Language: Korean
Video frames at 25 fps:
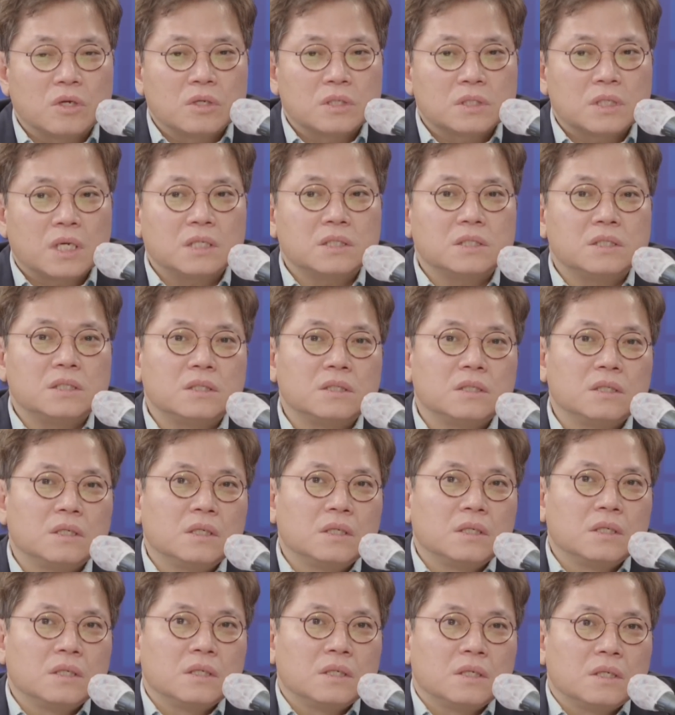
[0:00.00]
사실
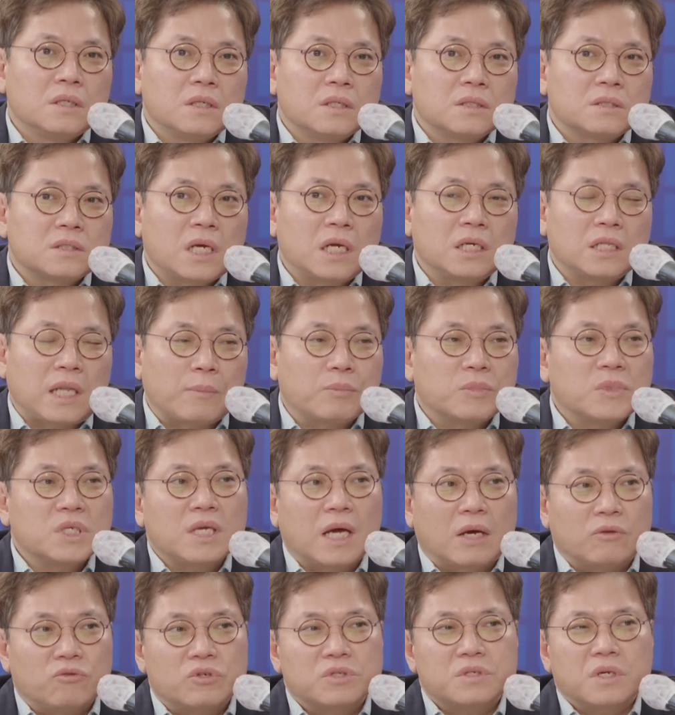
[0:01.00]
잘 납득이
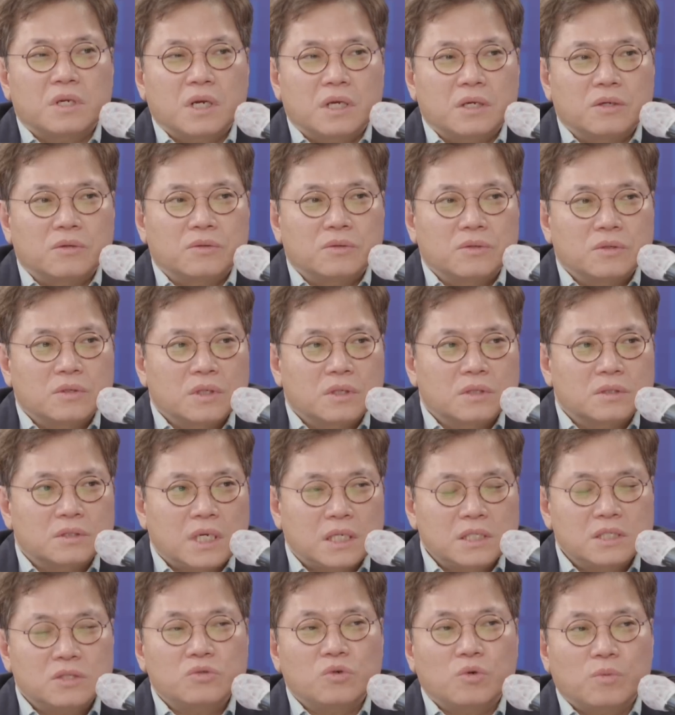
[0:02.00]
안 되잖아요. 음.
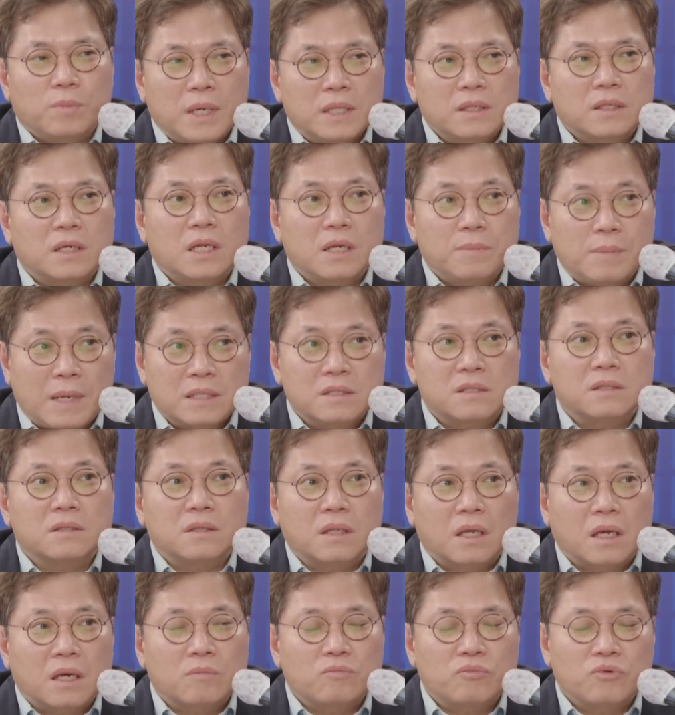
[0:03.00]
상식적으로 판단해 봤을
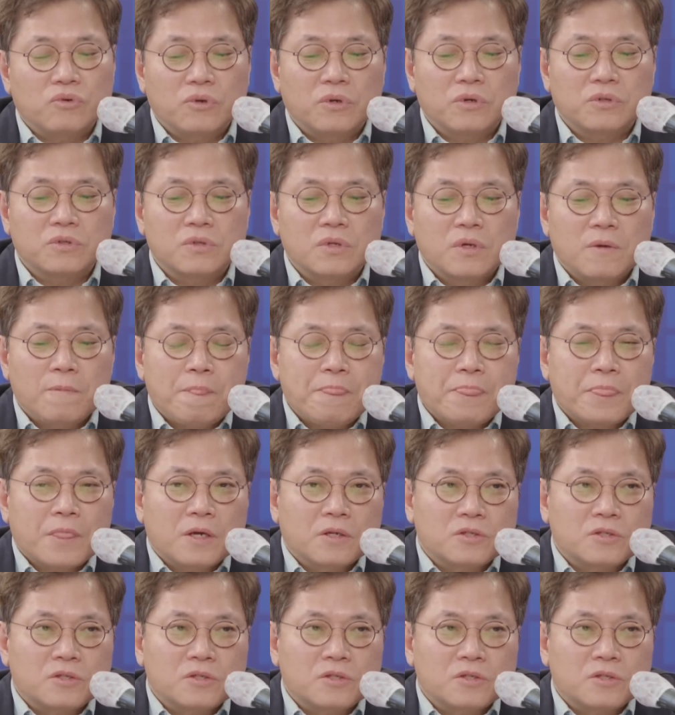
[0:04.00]
때 물론 그렇죠.